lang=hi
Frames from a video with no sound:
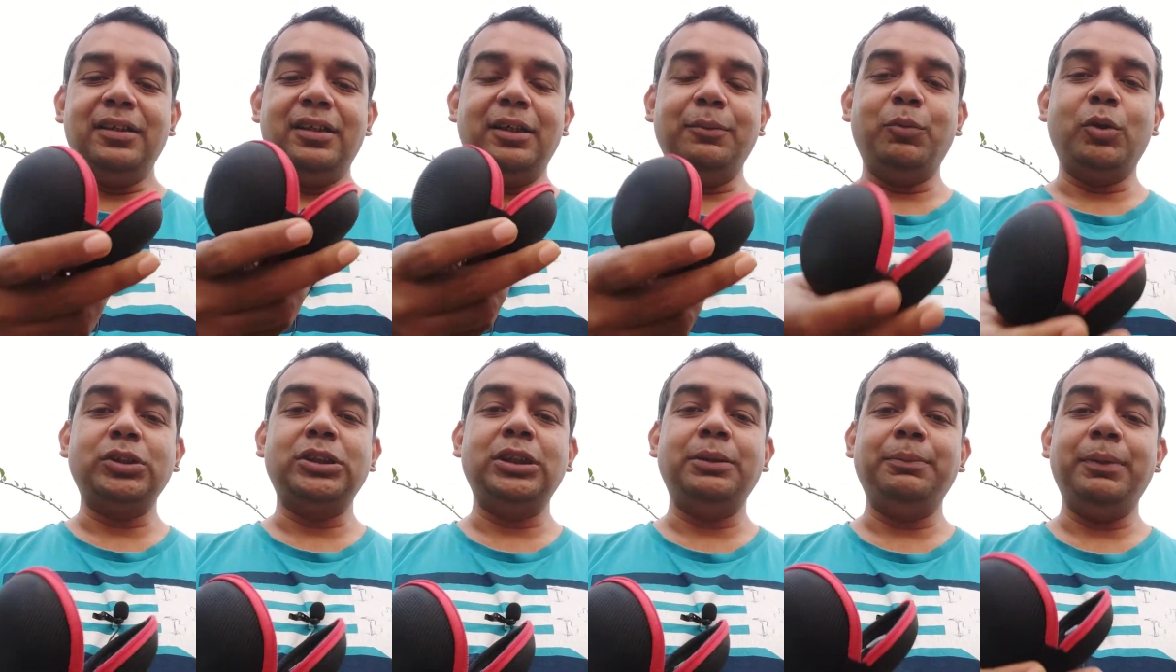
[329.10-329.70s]

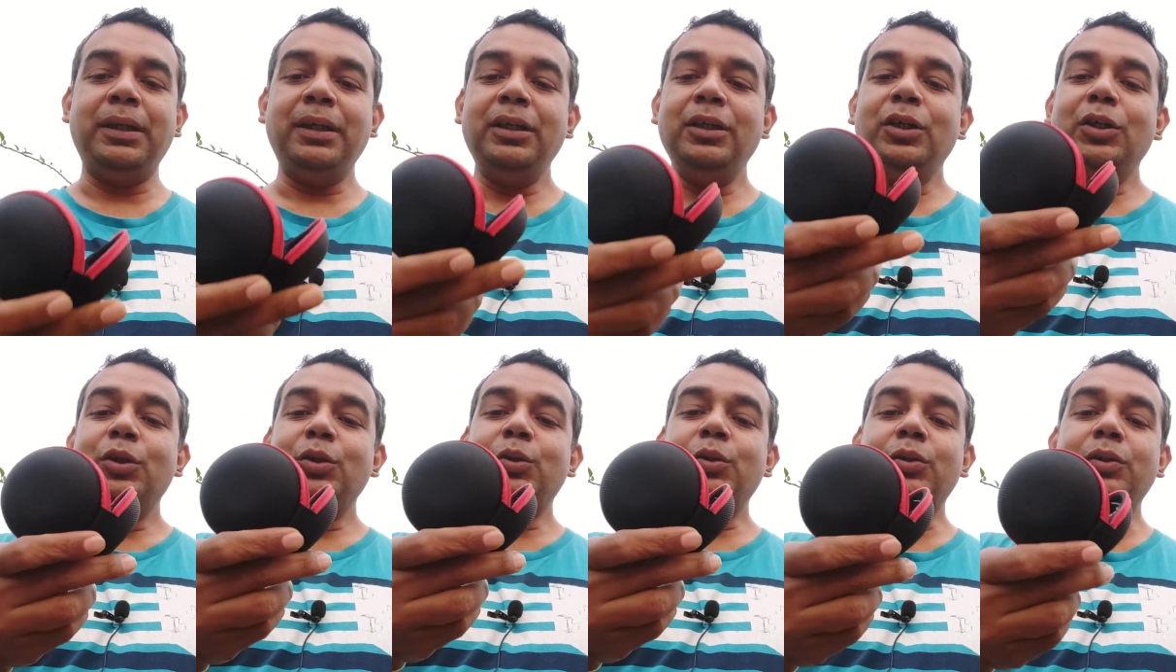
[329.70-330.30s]
अनबॉक्सिंग में
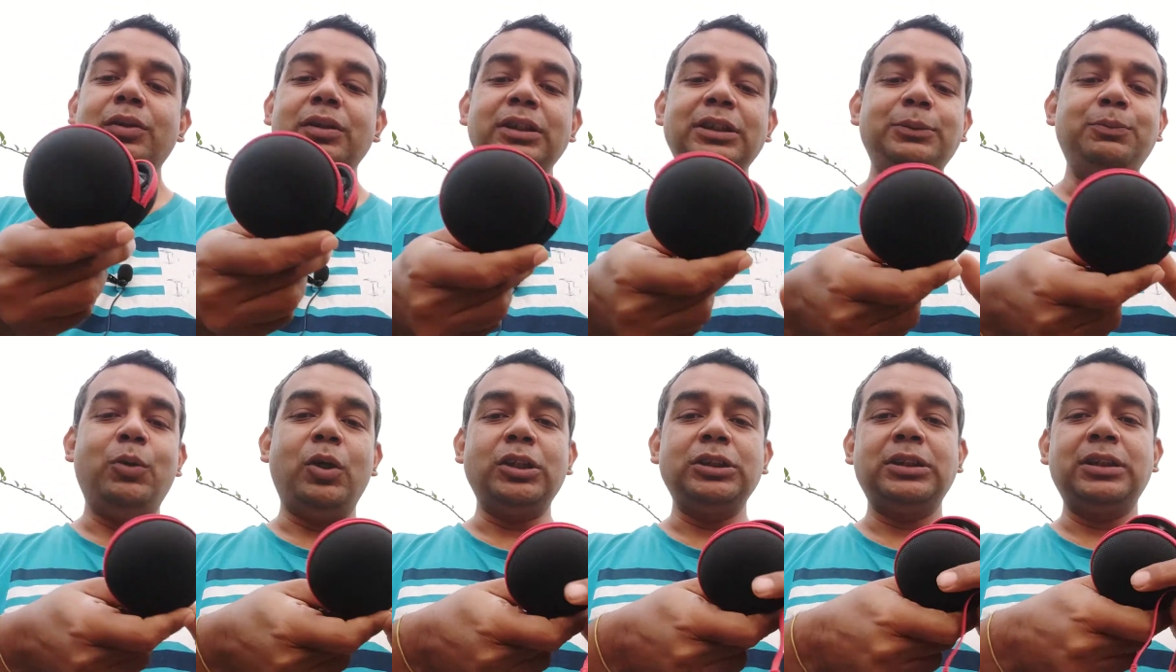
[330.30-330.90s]
तो
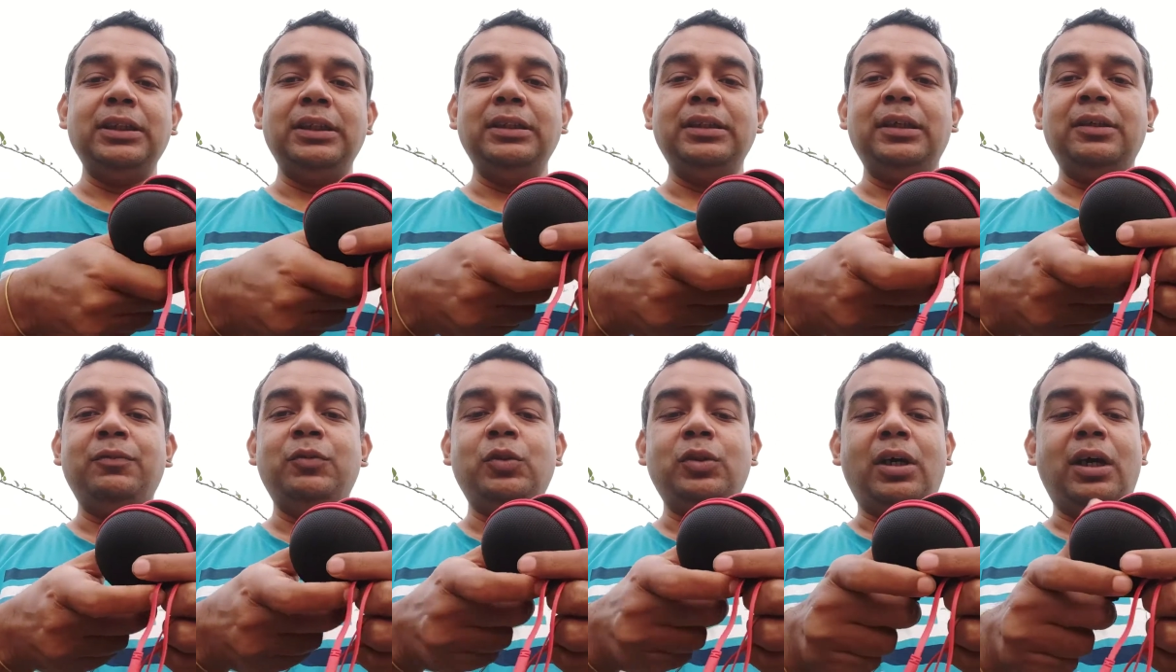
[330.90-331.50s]
इस बॉक्स के
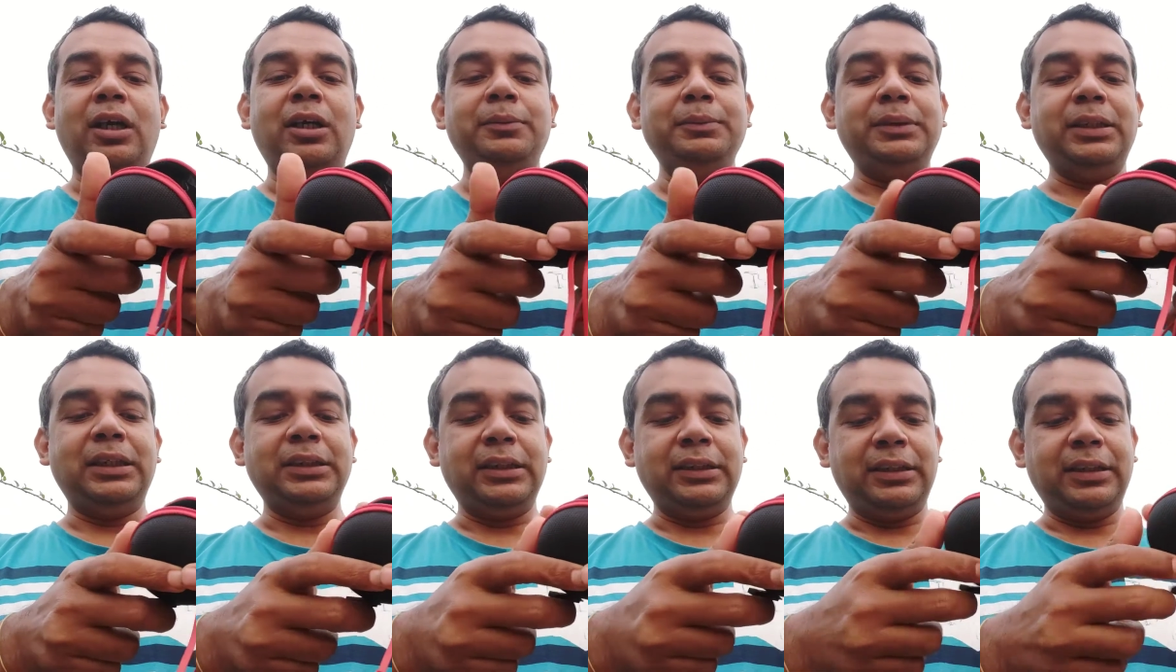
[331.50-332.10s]
अंदर वो आराम
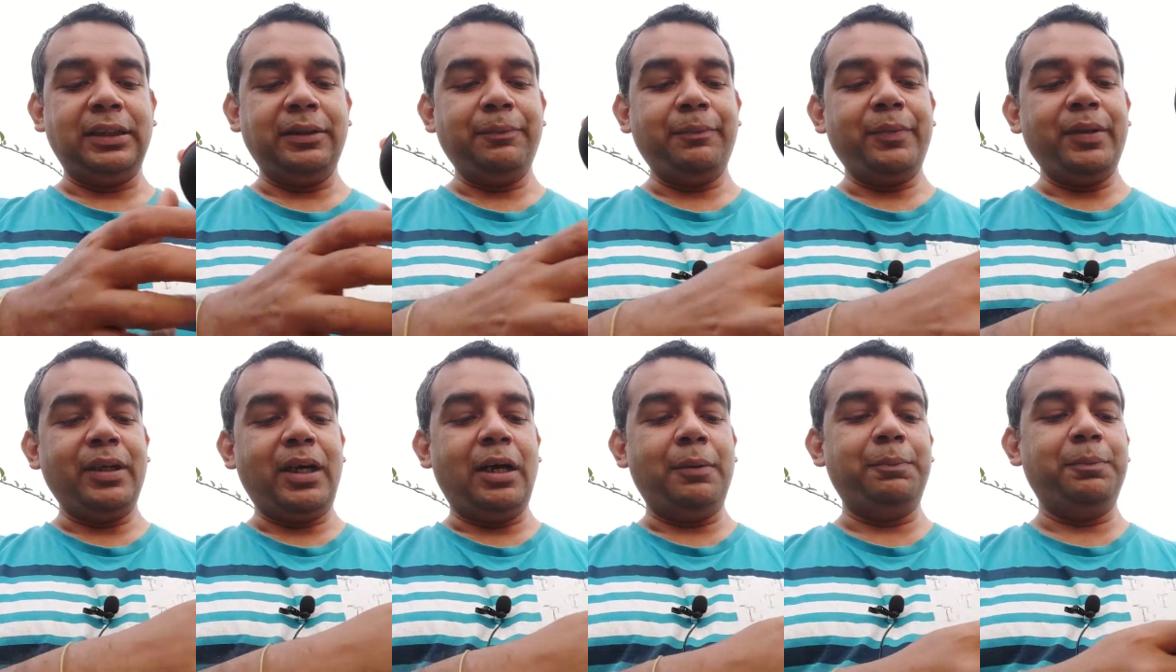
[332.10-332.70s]
से आ जाता है
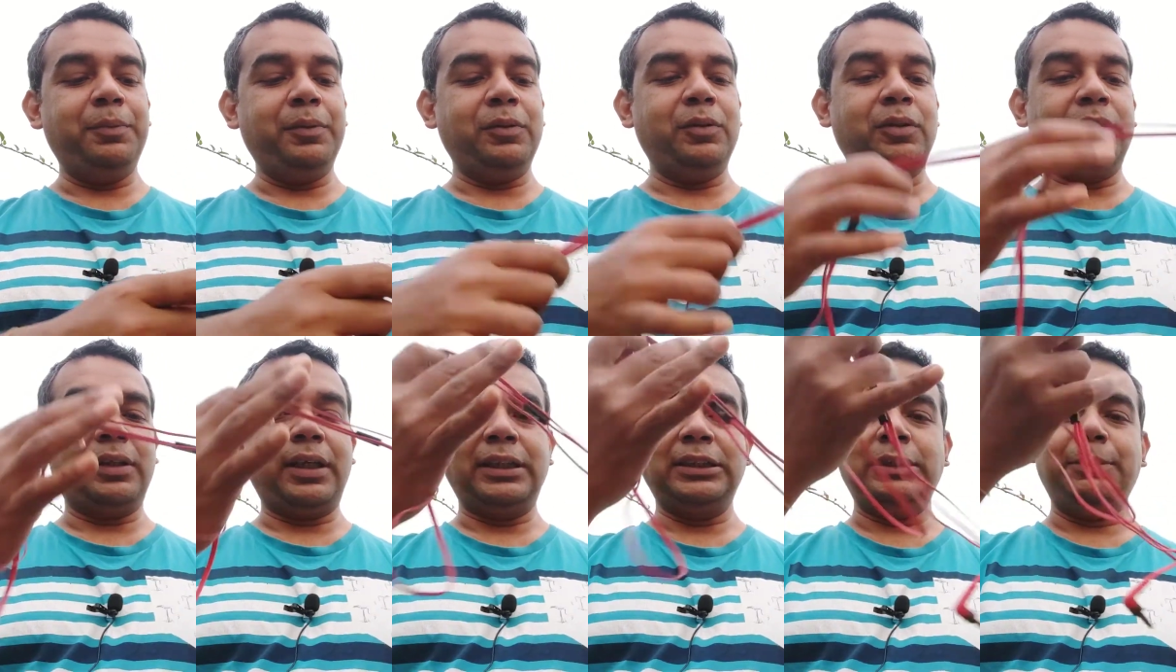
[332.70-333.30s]
आप
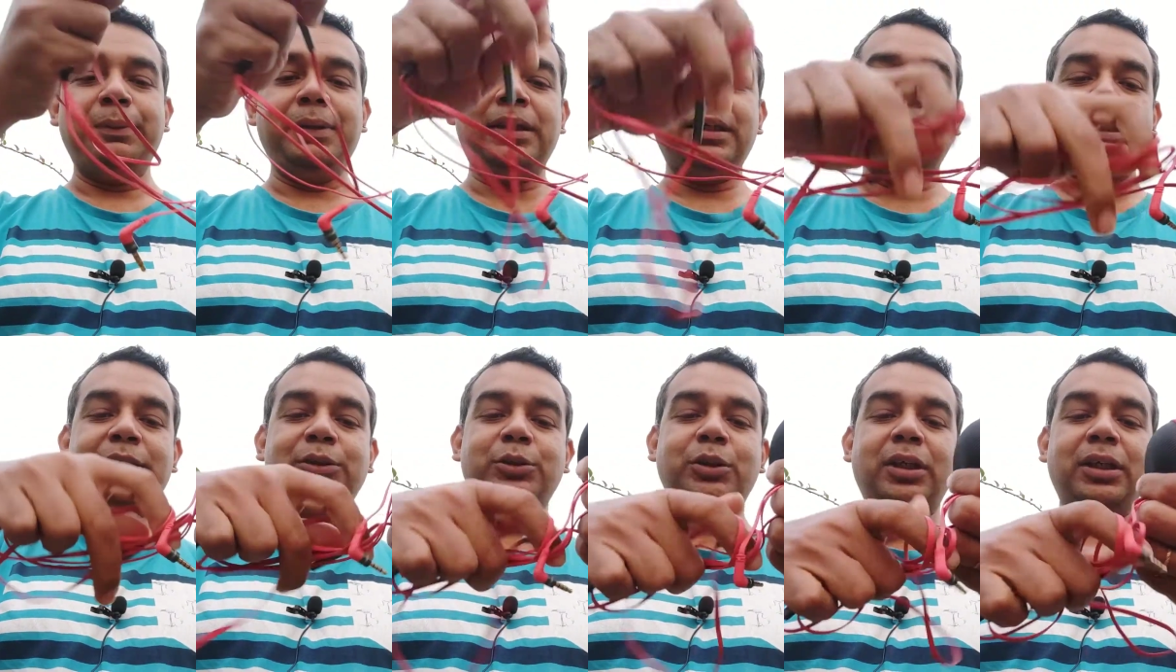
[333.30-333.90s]
कैसे भी
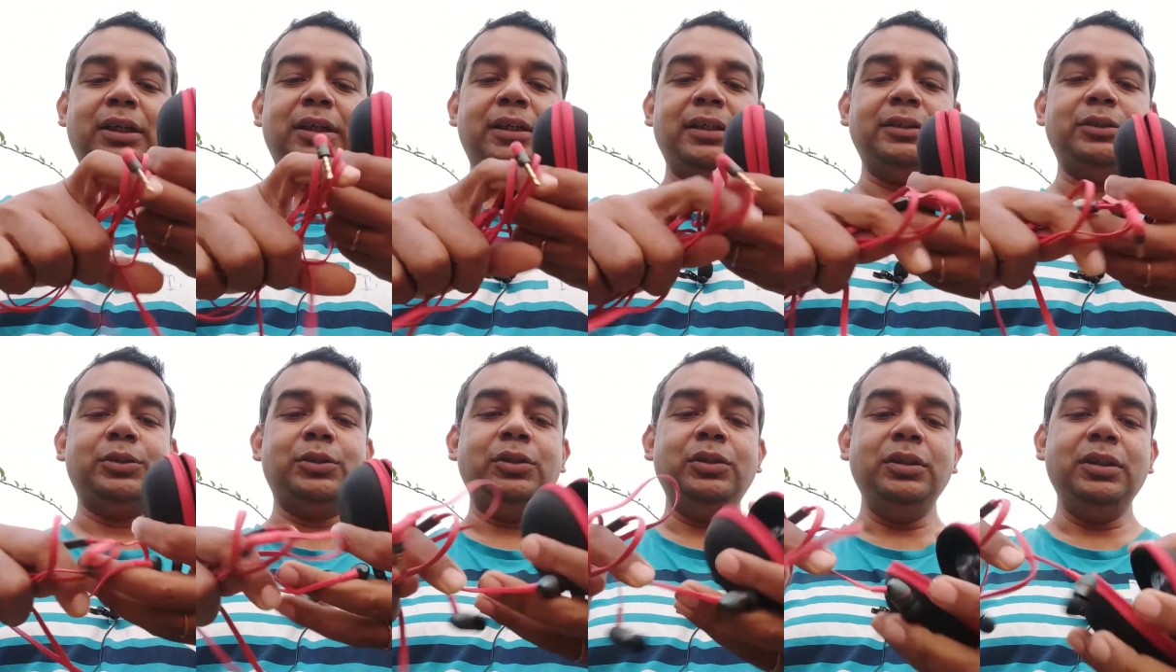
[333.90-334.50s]
करके छोटा करके
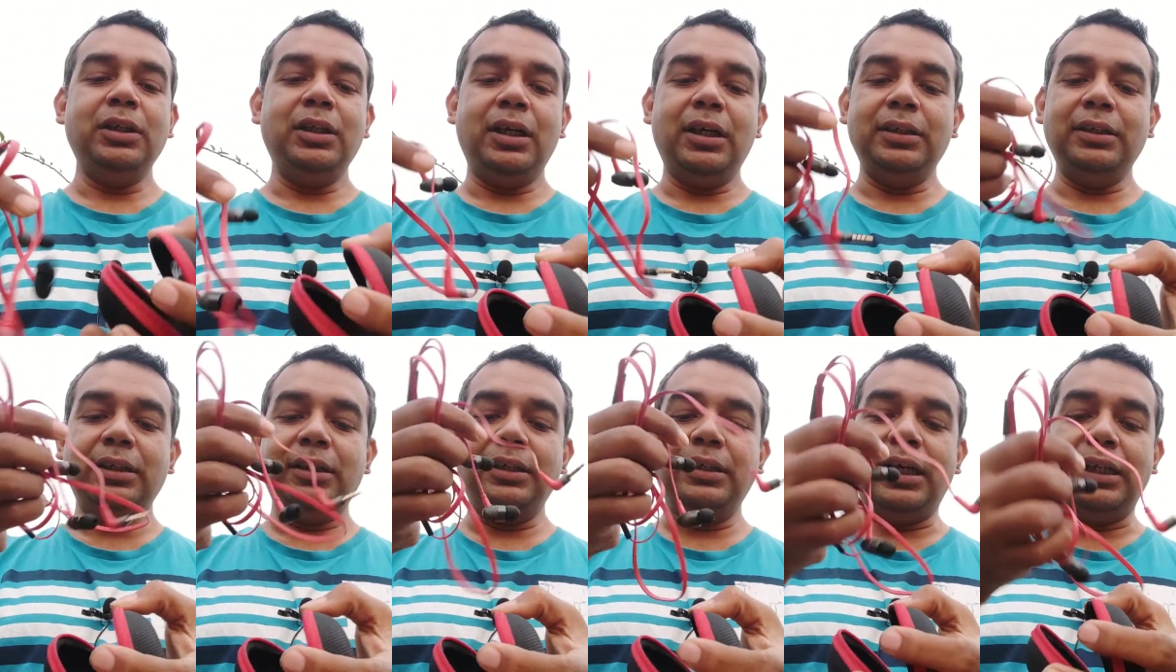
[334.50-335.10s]
इसको
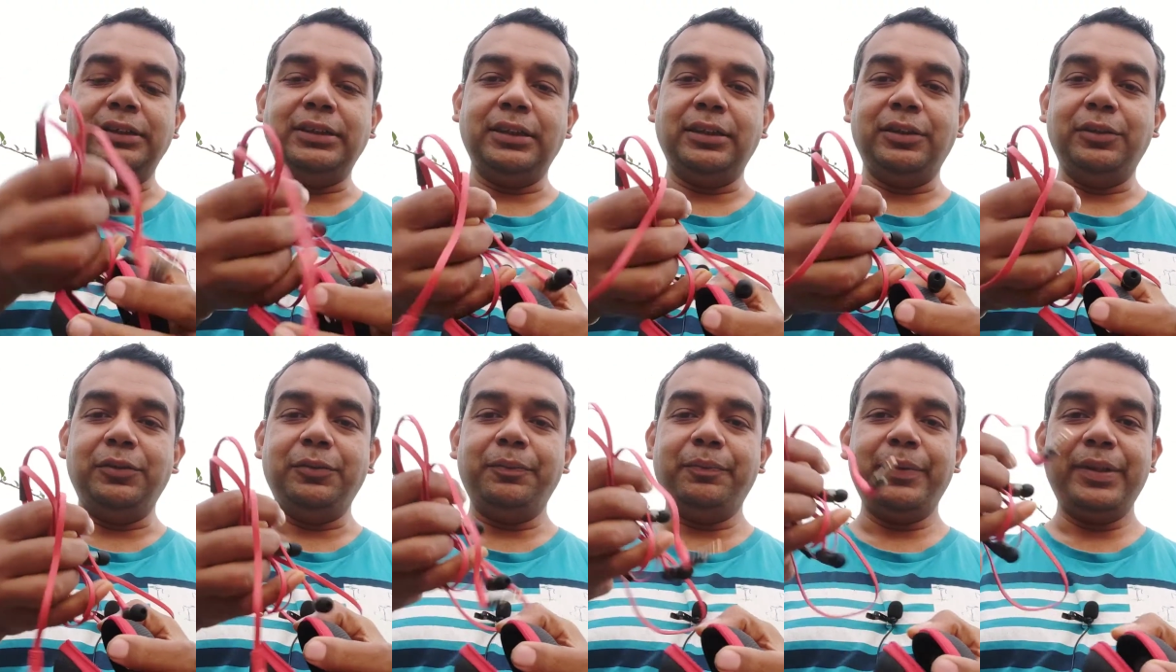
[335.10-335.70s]
अंदर डाल
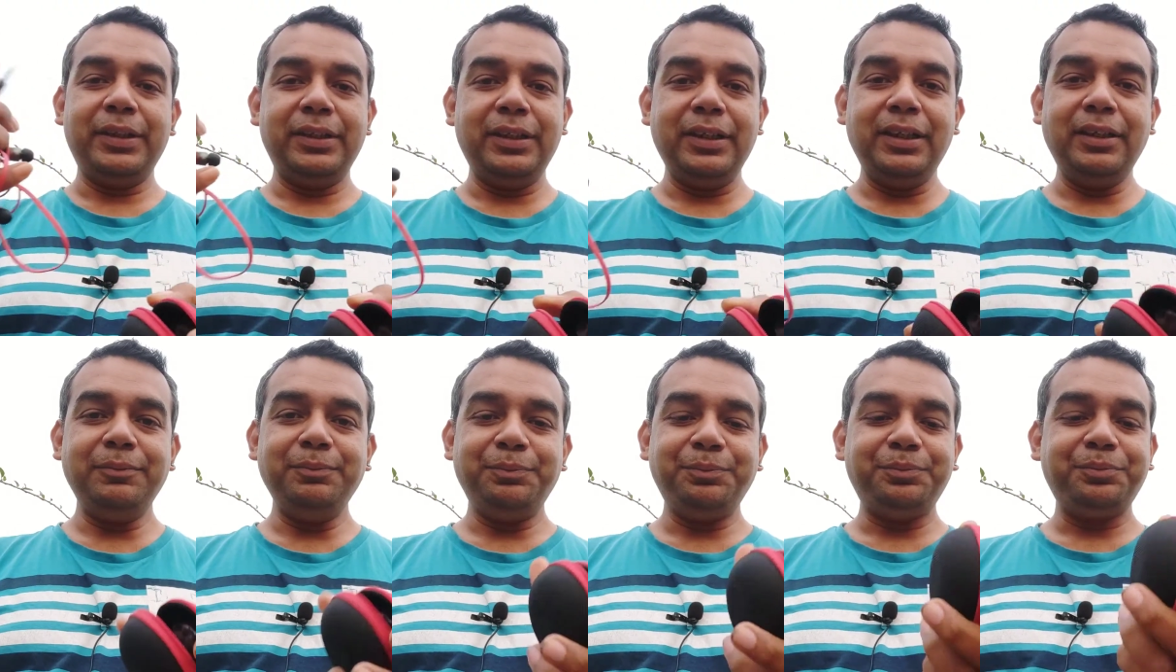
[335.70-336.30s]
सकते हो ठीक
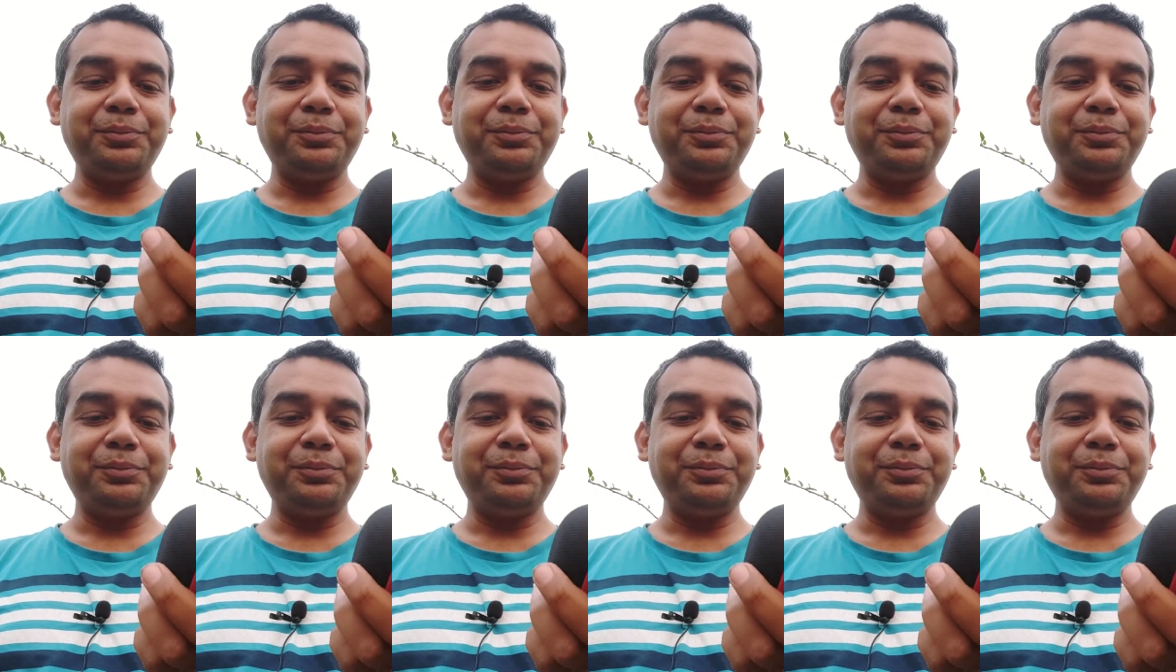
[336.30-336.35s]
है